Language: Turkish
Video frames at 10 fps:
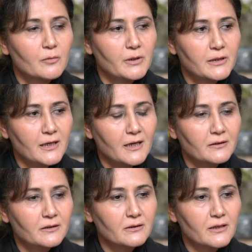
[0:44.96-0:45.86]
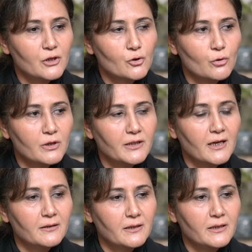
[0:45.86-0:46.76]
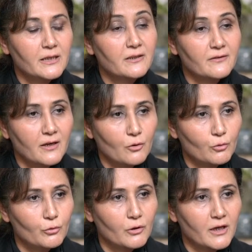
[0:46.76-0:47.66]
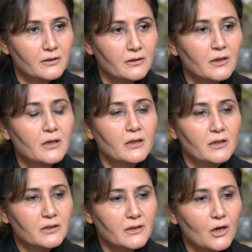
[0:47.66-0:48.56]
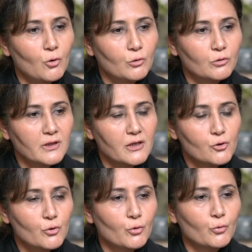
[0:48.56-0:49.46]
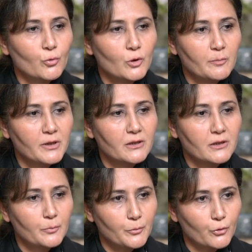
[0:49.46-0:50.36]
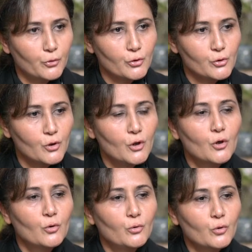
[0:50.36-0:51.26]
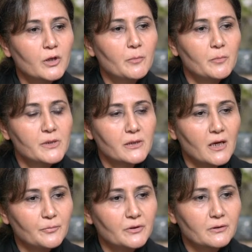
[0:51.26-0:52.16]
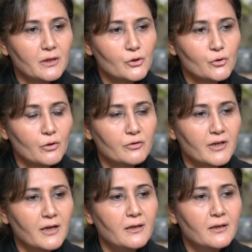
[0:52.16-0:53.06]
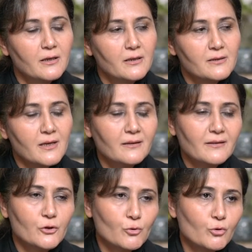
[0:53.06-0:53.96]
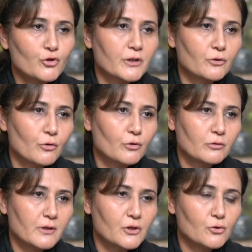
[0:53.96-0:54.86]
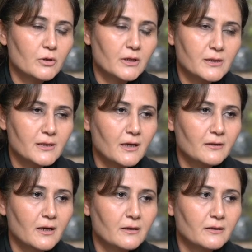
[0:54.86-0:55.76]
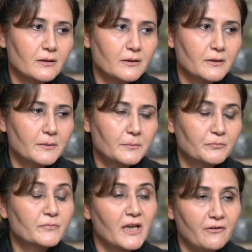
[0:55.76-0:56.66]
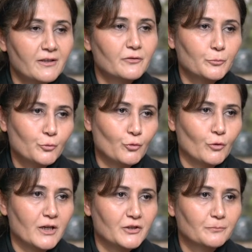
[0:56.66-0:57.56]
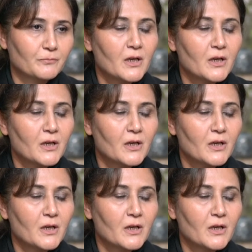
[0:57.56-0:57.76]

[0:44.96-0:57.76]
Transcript: Bilgilendirdikten sonra kendileri ikna oluyorlar. İkna olduktan sonra uygulamayı yapıyoruz. Uygulamamızı yaptıktan sonra zaten sonuçları gördükten sonra insanlar e, evet bu diyorlar